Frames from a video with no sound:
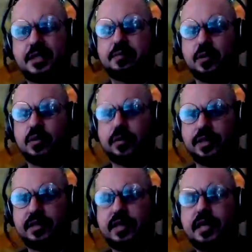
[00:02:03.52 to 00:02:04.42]
mil
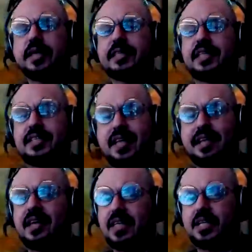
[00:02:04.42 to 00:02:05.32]
runas.
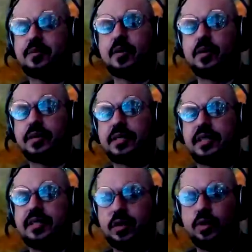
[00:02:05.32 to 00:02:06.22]
67 mil runas em
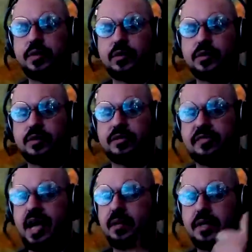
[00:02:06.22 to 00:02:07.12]
5 minutos de
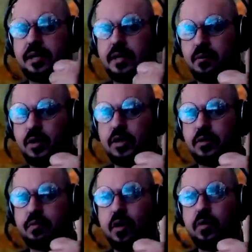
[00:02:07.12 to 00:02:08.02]
farm, muito
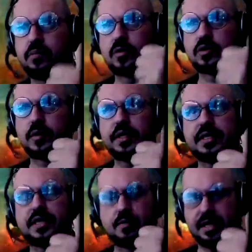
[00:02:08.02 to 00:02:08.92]
bom para um jogo
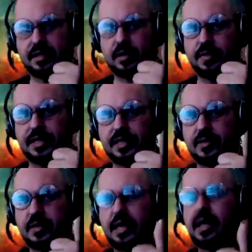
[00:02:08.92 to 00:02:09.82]
inicial para quem está começando,
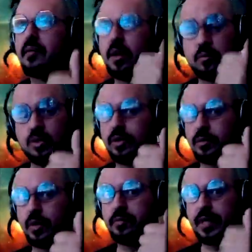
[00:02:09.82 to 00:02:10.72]
tá? Muito
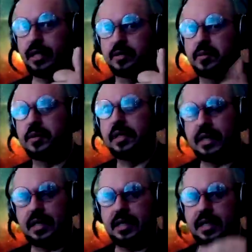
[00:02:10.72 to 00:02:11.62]
bom mesmo.
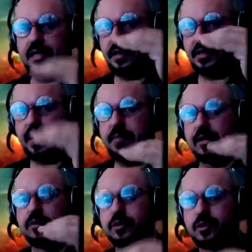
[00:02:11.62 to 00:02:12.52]
Início até meio
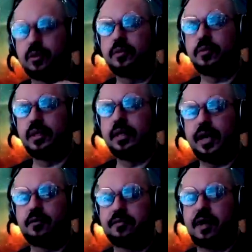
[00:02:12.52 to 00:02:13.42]
do jogo, é um
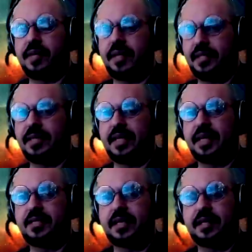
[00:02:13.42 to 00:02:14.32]
farm
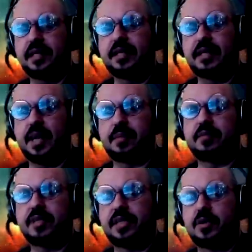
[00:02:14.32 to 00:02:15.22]
excelente aí, tá? Para
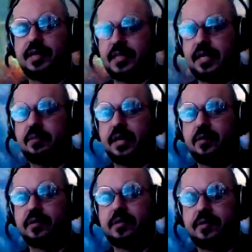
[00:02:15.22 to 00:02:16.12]
vocês começarem bem o
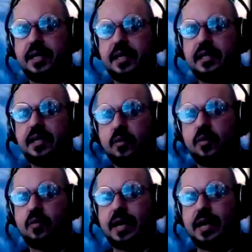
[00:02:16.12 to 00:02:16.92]
Elden Ring aí com uma